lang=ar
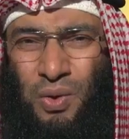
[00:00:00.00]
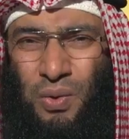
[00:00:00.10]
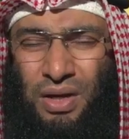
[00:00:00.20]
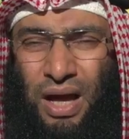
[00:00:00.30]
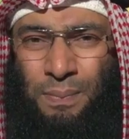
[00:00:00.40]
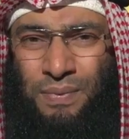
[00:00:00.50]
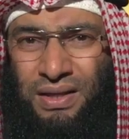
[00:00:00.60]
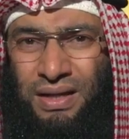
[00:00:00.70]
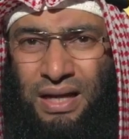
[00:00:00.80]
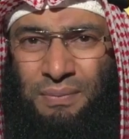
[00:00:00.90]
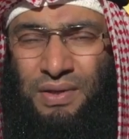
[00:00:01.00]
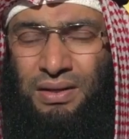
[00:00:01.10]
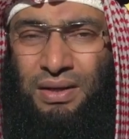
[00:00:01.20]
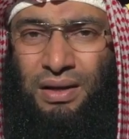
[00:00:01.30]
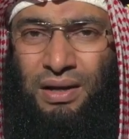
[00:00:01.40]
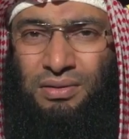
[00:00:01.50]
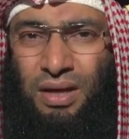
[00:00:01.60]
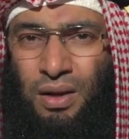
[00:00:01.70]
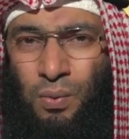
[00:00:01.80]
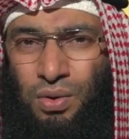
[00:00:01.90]
لونها ابيض يعني مثل
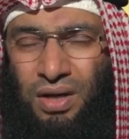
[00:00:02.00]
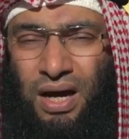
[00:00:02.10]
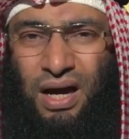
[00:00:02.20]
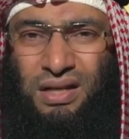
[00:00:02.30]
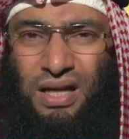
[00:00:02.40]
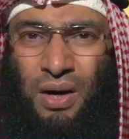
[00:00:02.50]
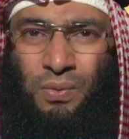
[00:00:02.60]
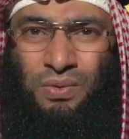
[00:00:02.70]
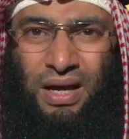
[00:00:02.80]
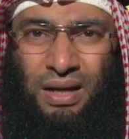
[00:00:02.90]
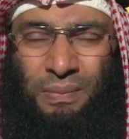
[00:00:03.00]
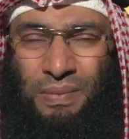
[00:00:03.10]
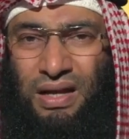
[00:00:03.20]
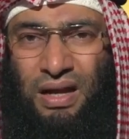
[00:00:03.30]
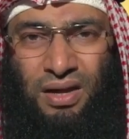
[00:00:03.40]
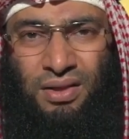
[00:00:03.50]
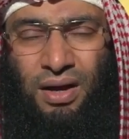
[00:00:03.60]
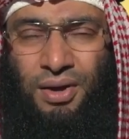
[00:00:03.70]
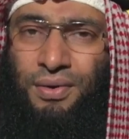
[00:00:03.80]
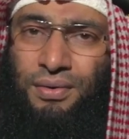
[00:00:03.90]
تلوثات او يعني من
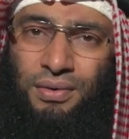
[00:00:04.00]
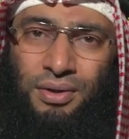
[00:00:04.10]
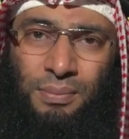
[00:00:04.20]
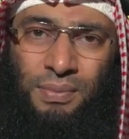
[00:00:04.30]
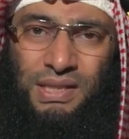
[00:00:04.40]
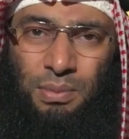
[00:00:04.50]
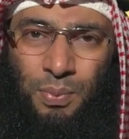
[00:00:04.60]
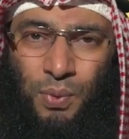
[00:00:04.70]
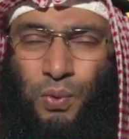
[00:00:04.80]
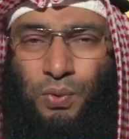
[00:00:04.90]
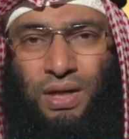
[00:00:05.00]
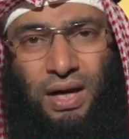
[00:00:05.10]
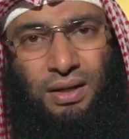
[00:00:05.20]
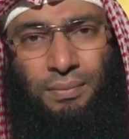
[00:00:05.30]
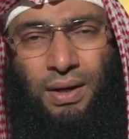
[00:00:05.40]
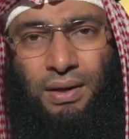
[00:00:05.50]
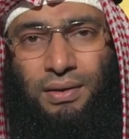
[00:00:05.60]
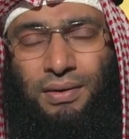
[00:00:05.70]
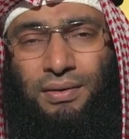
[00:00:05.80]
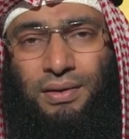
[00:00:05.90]
الاقدار بسبب ركود هذا الماء
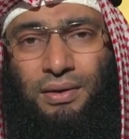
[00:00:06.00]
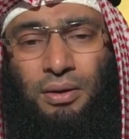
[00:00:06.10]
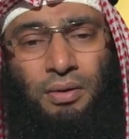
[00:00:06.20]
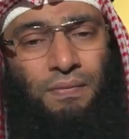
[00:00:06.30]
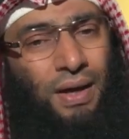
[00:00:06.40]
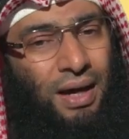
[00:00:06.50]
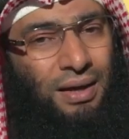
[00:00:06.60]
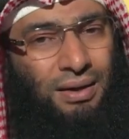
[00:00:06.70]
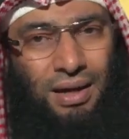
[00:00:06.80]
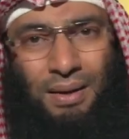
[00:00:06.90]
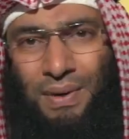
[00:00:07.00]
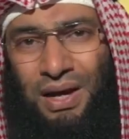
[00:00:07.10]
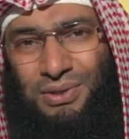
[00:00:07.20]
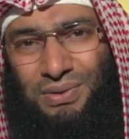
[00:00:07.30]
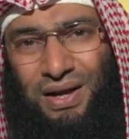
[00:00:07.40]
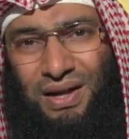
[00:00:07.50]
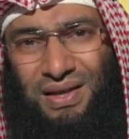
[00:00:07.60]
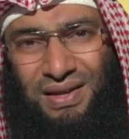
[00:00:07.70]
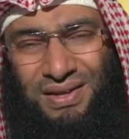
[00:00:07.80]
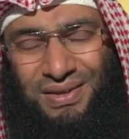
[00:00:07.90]
في الاخره لا ما يحصل هذا
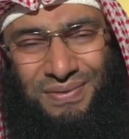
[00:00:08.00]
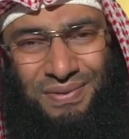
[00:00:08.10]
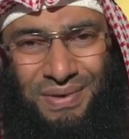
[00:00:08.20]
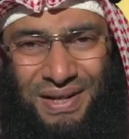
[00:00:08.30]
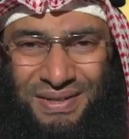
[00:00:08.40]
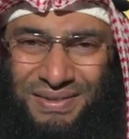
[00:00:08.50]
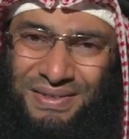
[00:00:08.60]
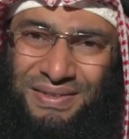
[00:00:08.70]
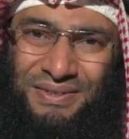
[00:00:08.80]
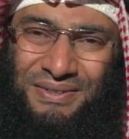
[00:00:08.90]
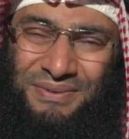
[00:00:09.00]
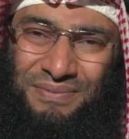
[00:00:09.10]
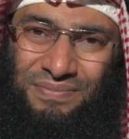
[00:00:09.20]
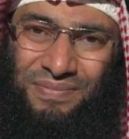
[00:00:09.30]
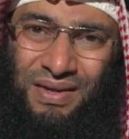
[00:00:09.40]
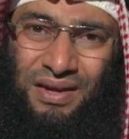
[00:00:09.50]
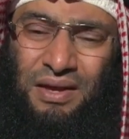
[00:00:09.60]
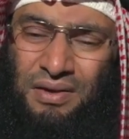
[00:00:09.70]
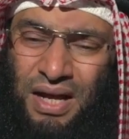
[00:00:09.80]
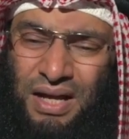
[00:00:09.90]
في الماء
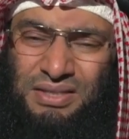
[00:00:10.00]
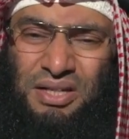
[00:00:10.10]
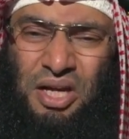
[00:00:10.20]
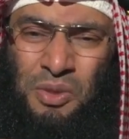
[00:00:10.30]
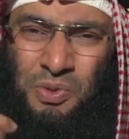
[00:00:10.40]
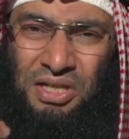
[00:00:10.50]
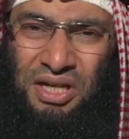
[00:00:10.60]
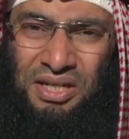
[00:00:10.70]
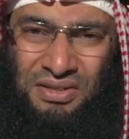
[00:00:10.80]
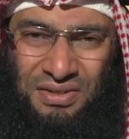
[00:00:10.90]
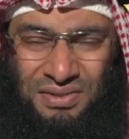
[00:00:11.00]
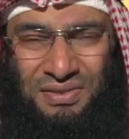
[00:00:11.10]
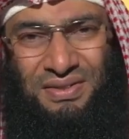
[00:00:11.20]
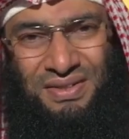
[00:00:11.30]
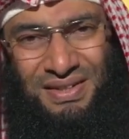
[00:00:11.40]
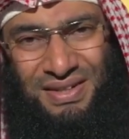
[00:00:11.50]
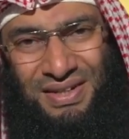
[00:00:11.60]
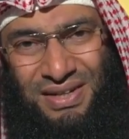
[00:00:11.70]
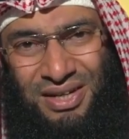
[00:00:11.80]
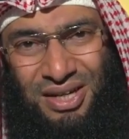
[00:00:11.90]
غير آسن غير متغير
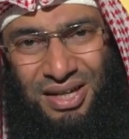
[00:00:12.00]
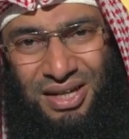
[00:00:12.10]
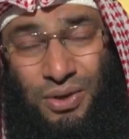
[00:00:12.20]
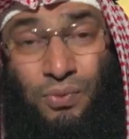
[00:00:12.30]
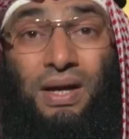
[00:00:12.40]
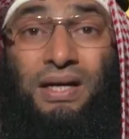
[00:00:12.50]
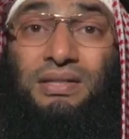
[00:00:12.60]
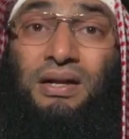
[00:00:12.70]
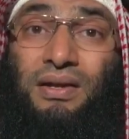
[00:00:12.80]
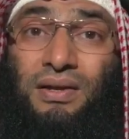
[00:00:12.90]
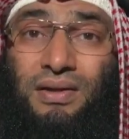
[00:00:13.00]
والعسل